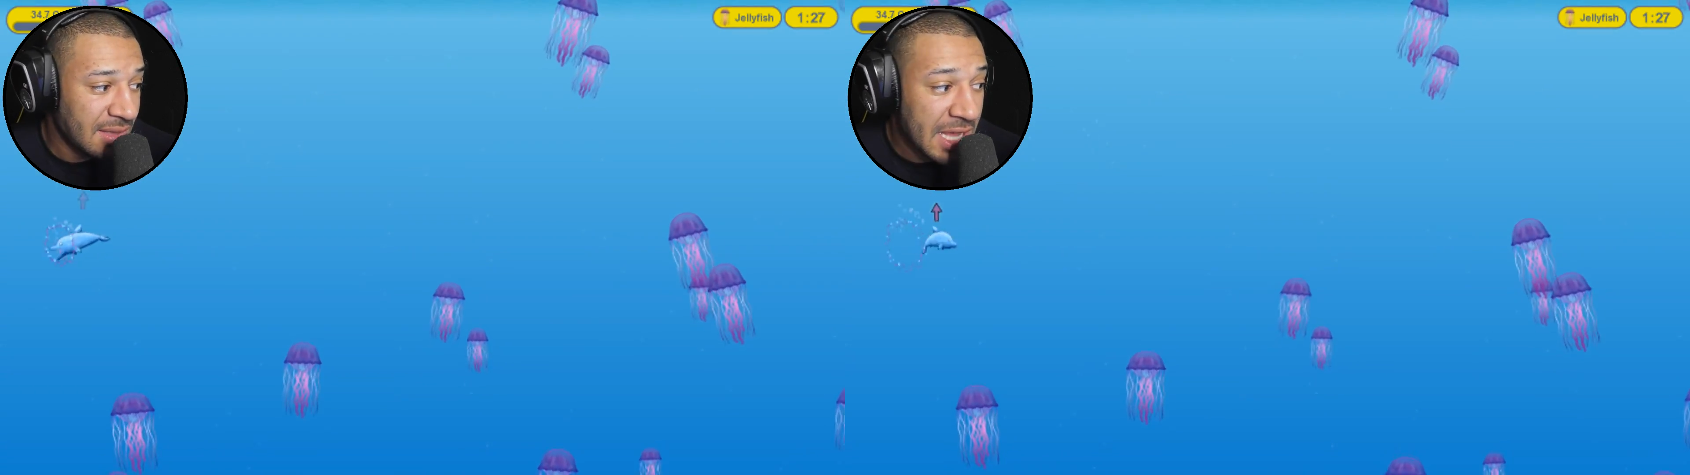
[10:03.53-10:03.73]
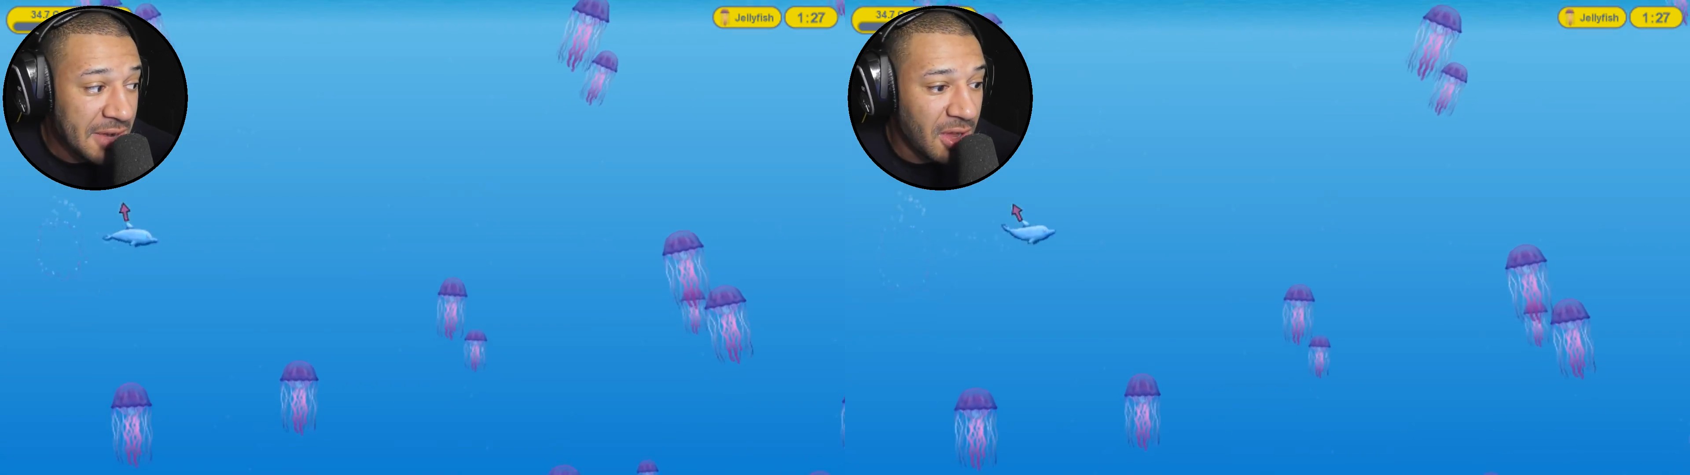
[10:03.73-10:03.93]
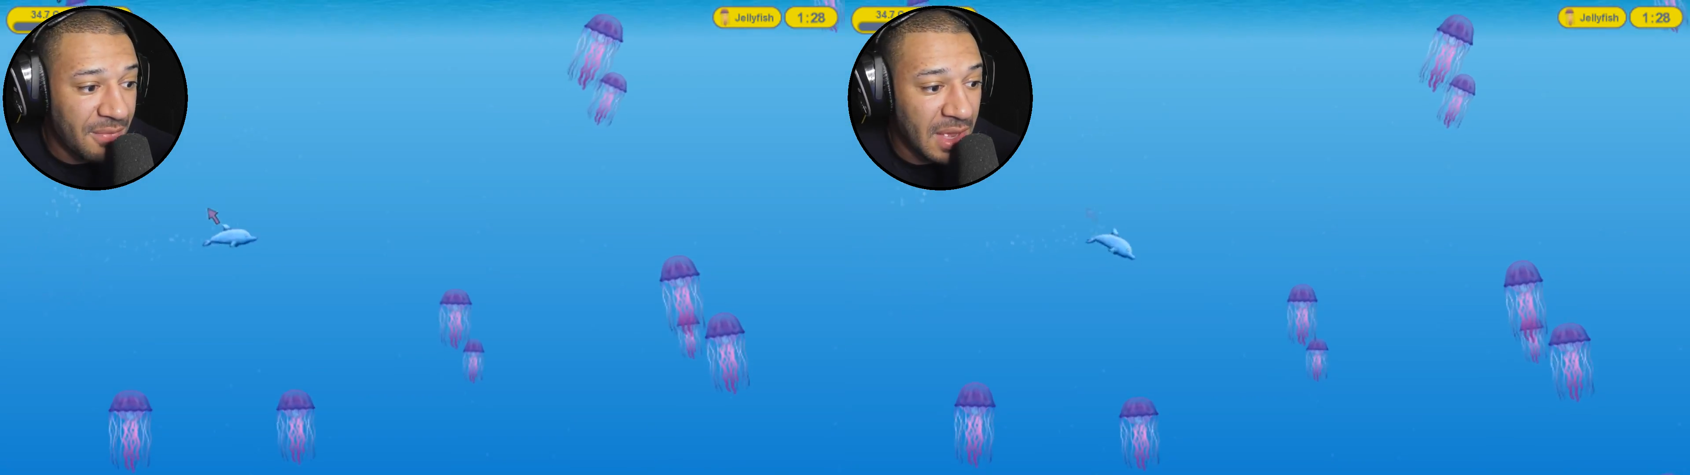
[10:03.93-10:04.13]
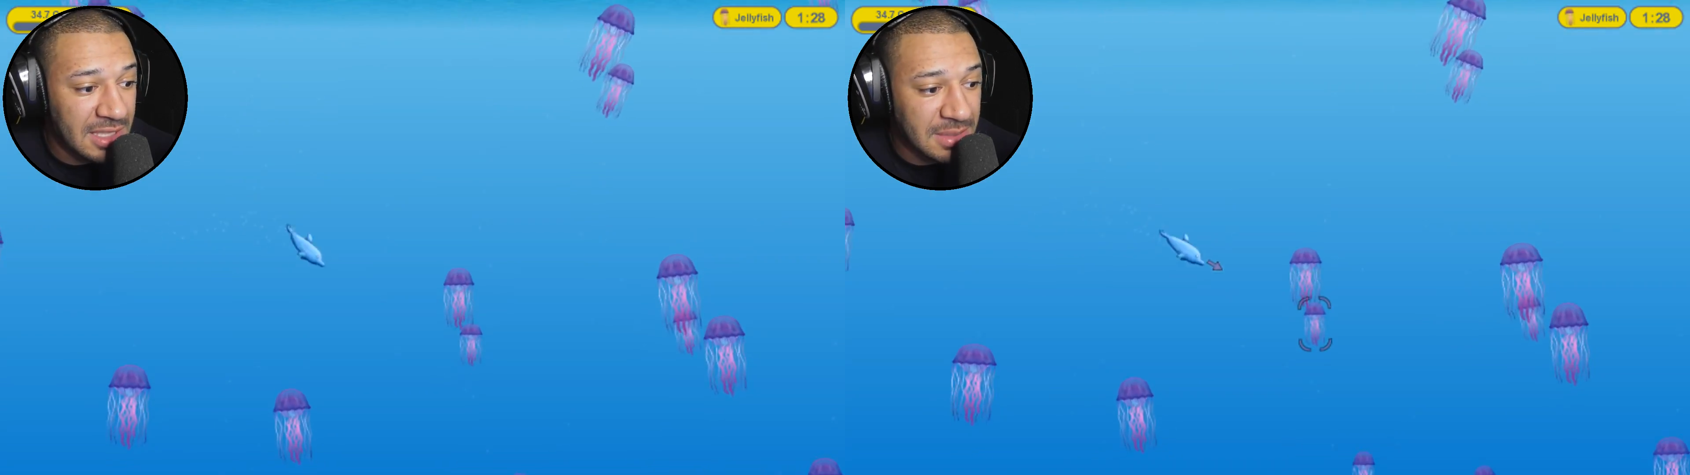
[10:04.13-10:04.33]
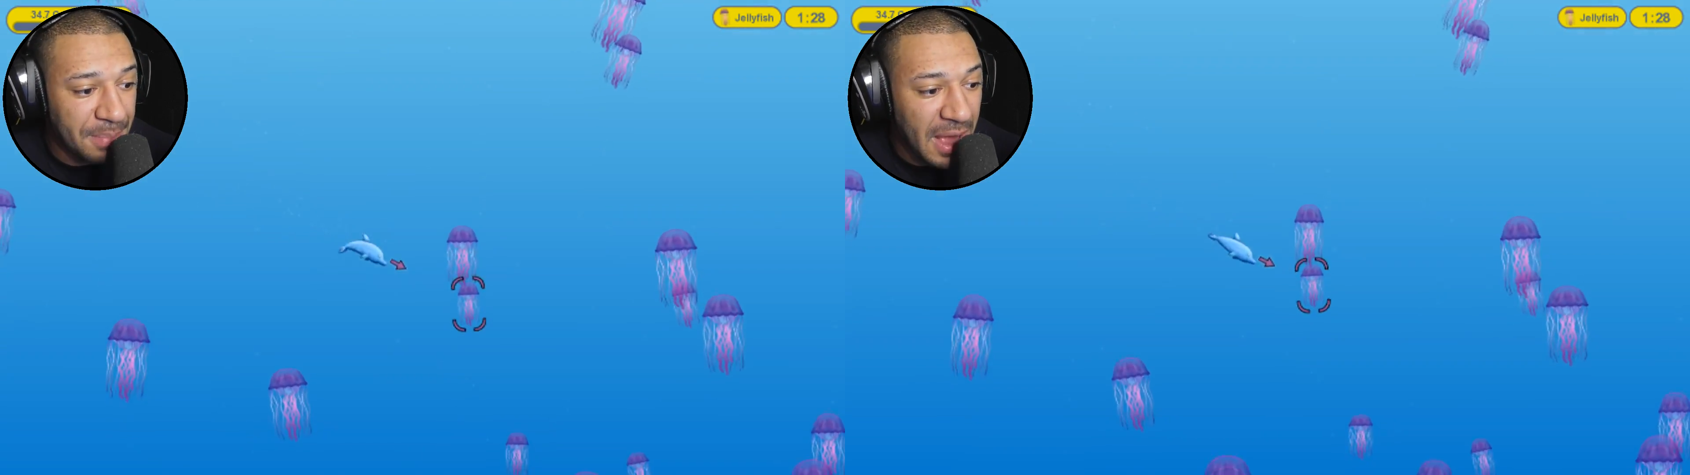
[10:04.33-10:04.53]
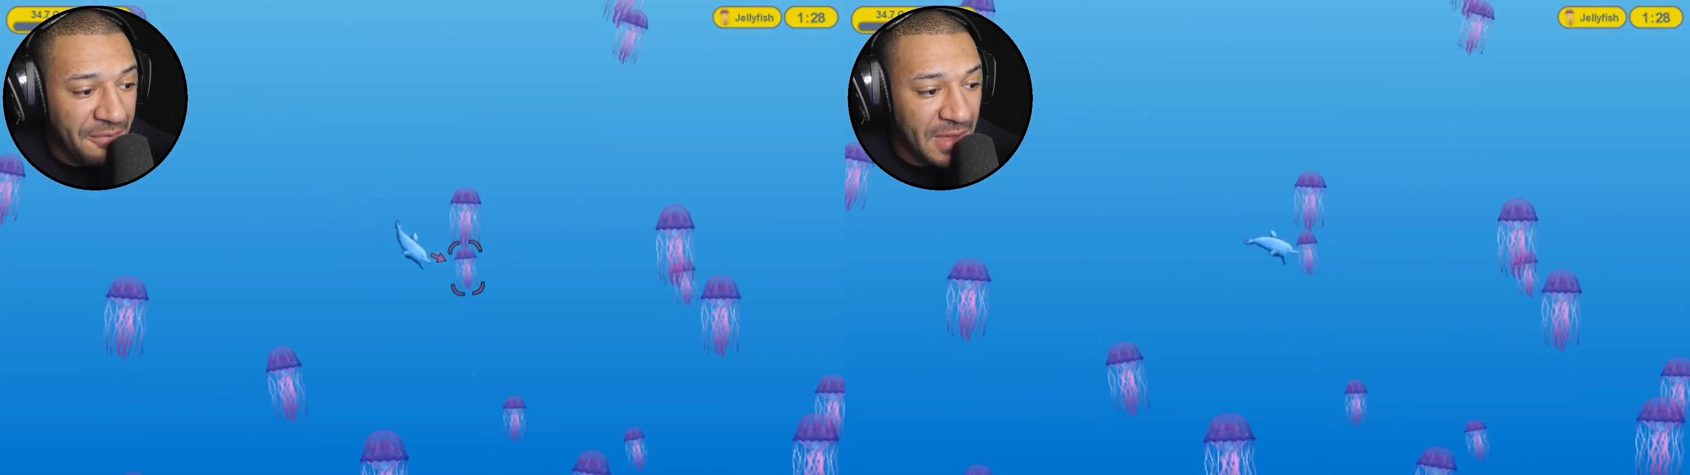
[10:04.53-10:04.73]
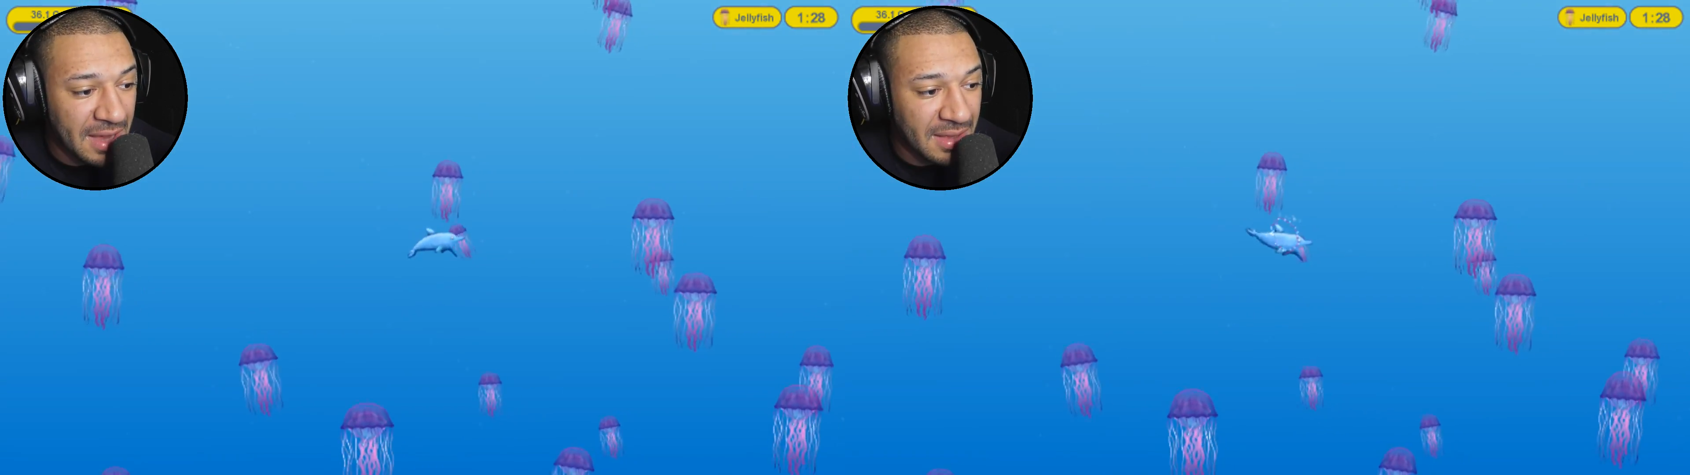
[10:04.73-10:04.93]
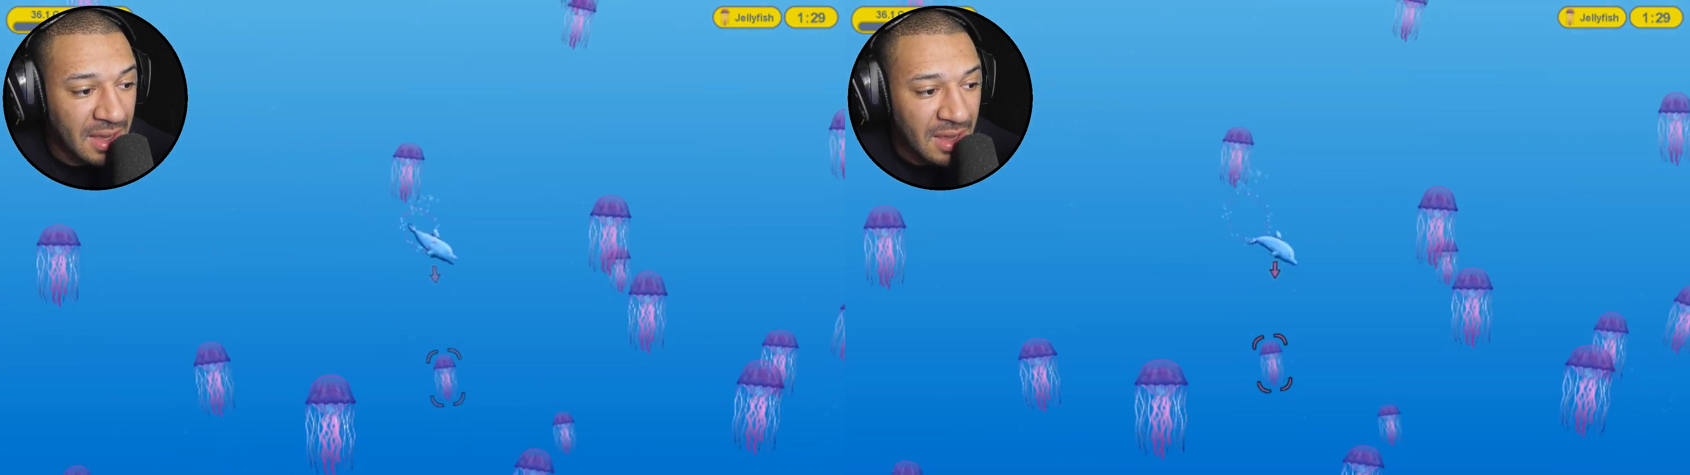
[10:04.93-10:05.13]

Den können wir essen. Perfekt.